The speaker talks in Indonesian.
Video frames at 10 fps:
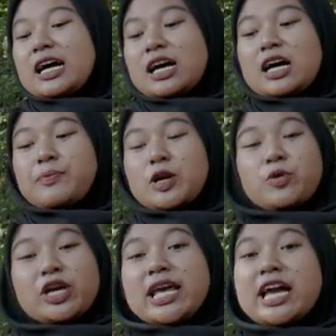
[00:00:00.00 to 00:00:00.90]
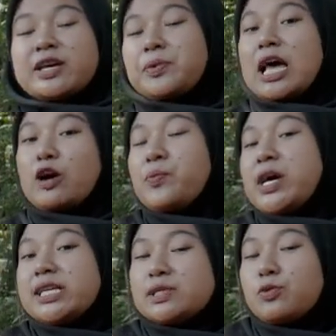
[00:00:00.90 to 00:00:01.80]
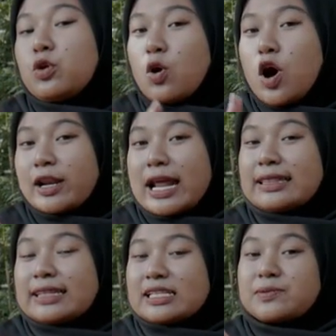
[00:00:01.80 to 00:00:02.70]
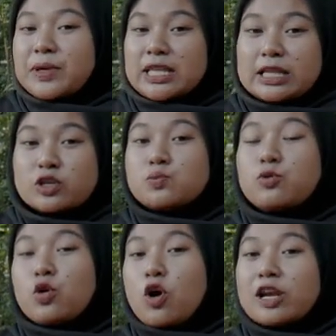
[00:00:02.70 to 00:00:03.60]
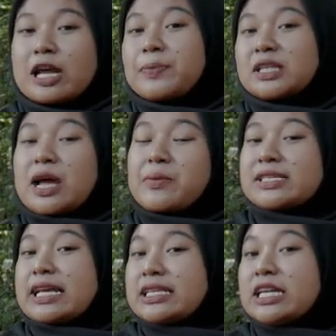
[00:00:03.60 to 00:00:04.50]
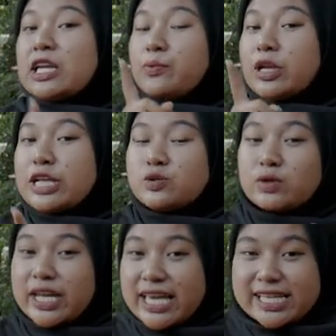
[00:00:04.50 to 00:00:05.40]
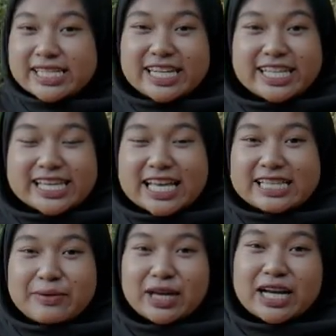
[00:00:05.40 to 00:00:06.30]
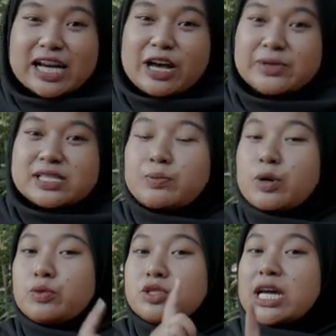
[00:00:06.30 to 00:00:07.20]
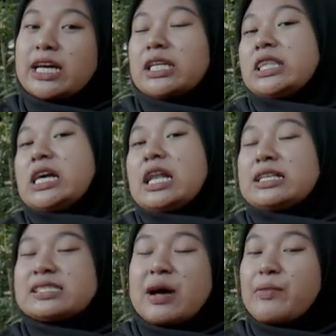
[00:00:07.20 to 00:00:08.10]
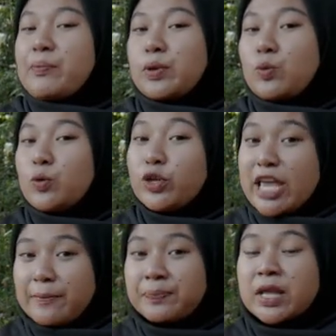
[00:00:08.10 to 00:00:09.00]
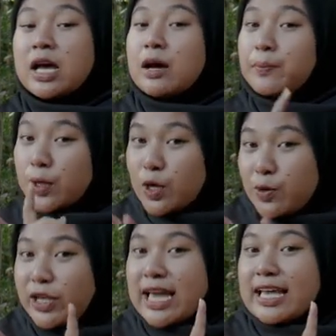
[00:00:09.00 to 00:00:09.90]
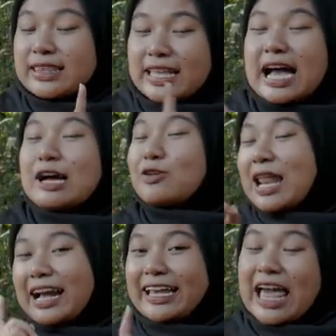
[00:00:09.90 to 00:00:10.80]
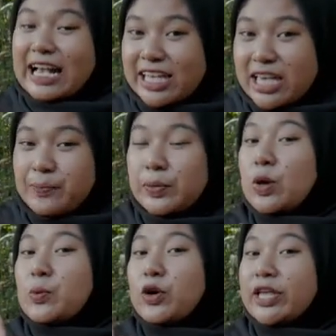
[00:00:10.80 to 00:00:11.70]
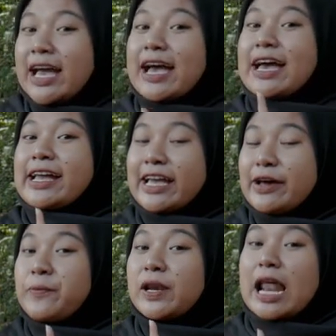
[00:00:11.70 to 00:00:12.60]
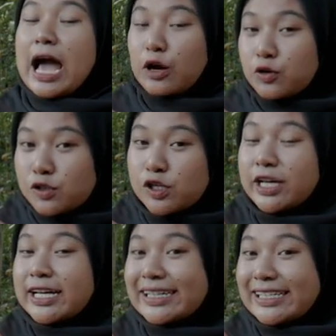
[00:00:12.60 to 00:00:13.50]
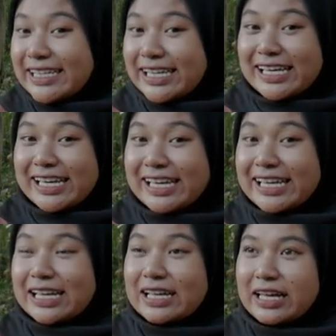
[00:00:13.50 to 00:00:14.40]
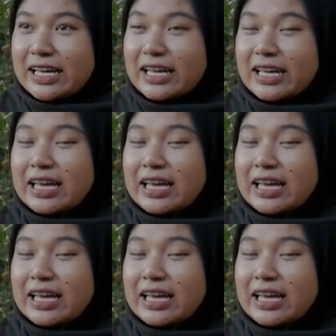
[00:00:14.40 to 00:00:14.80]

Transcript: uh, promo ini hanya berlaku bagi 10 orang tercepat atau 10 orang pertama saja di bulan Juni. Jadi jangan sampai kehabisan maupun juga ketinggalan sama promonya. Promonya tak ulangi lagi, promonya hanya berlaku di eh